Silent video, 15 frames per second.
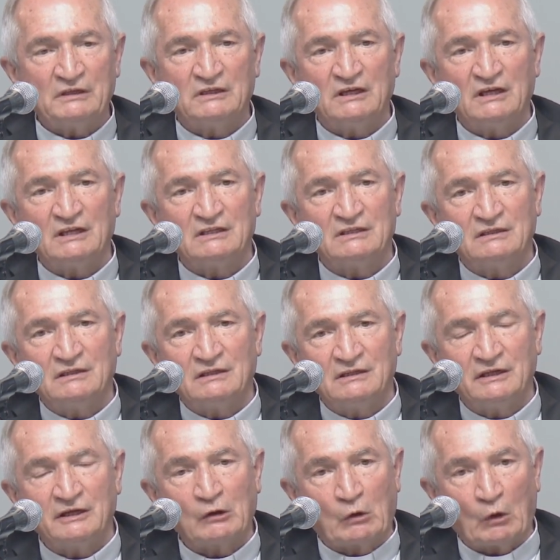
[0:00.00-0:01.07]
Quindi
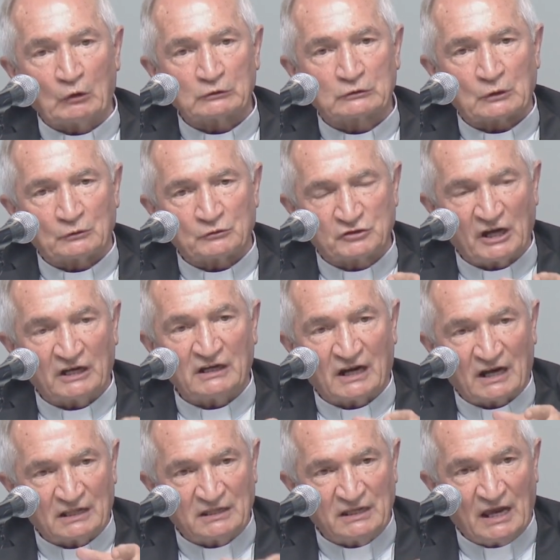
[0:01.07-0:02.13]
l'incontro
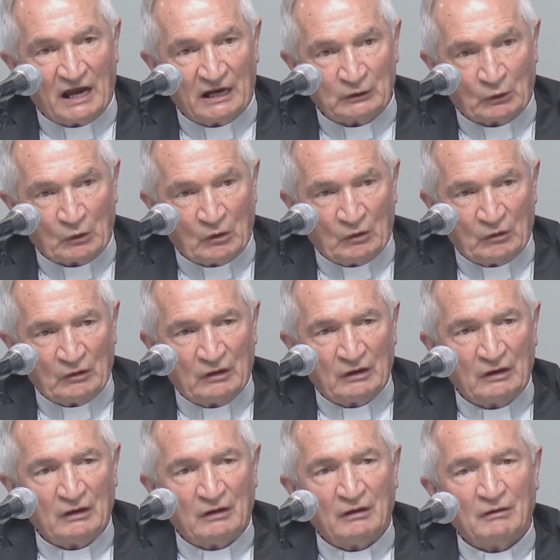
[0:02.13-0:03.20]
genera dialogo,
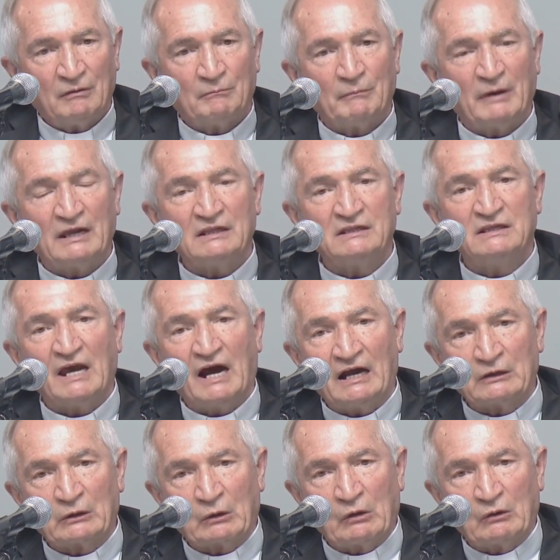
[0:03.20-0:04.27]
ma il
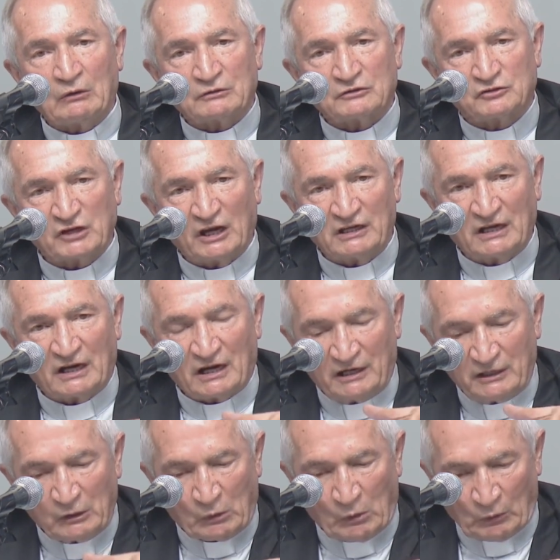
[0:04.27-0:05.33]
dialogo
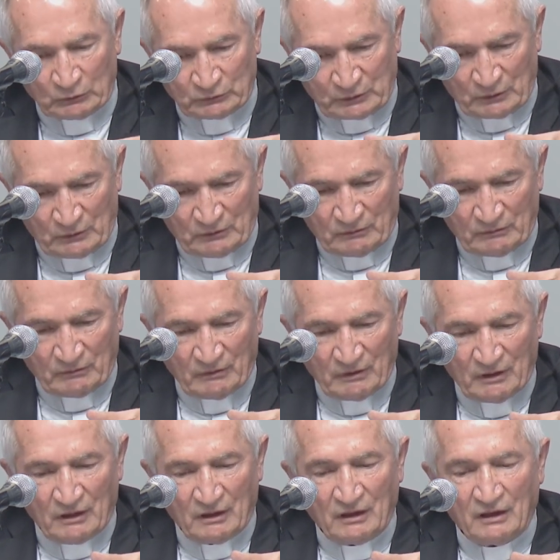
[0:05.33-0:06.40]
genera incontro
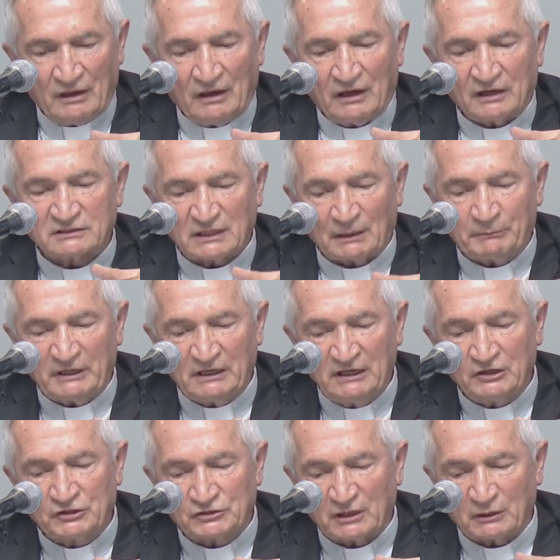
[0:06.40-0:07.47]
e
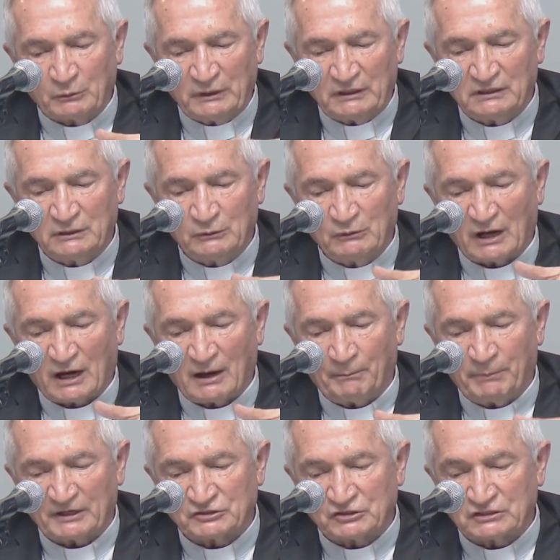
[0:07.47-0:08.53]
stabilisce quindi una
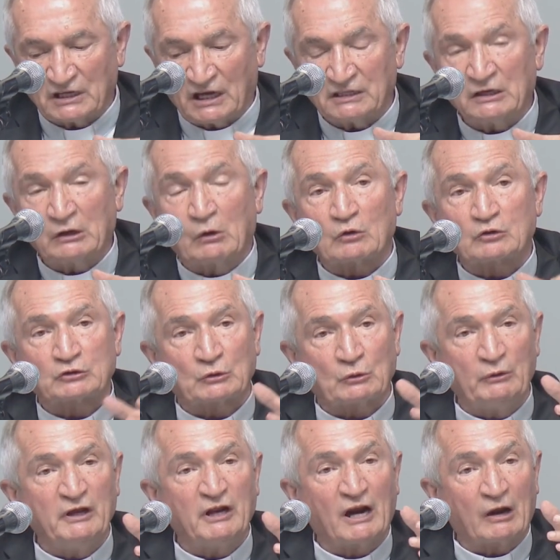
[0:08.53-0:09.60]
capacità di
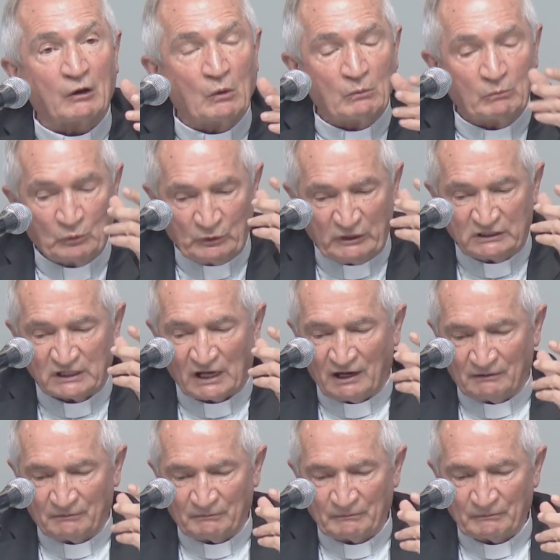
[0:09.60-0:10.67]
costruire
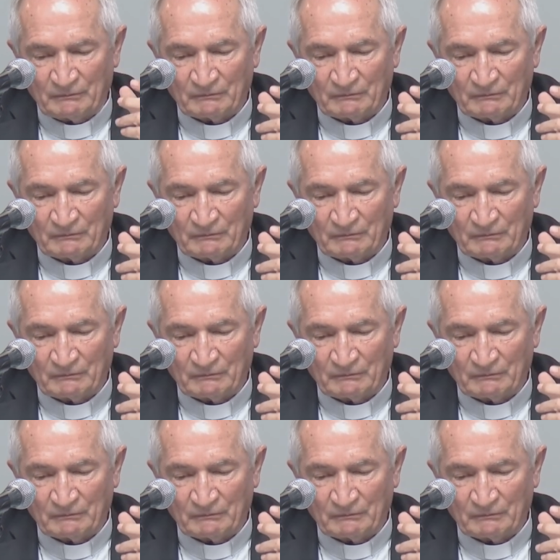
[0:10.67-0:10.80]
comunità.